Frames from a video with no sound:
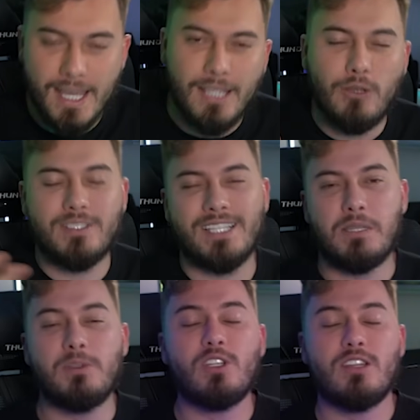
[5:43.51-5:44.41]
Não esquece
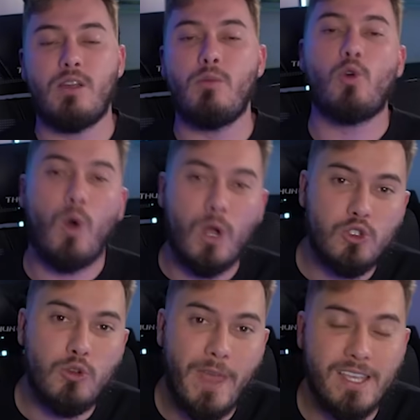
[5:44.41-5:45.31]
também de utilizar o meu código
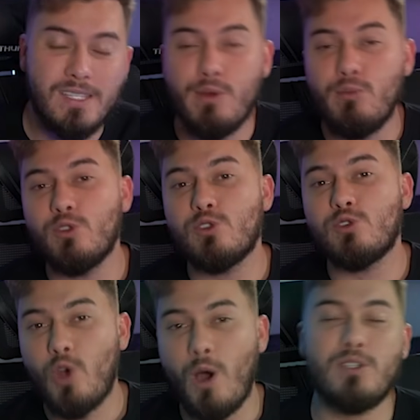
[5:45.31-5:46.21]
para receber um bônus
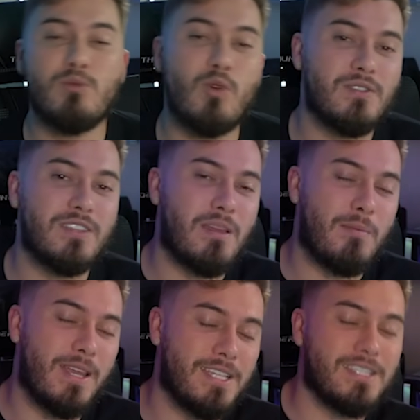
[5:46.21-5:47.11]
top de boas-vindas da
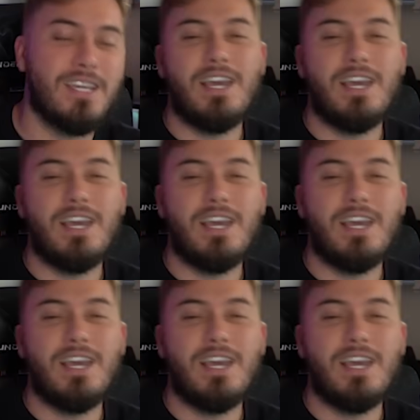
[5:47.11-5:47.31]
Blaze.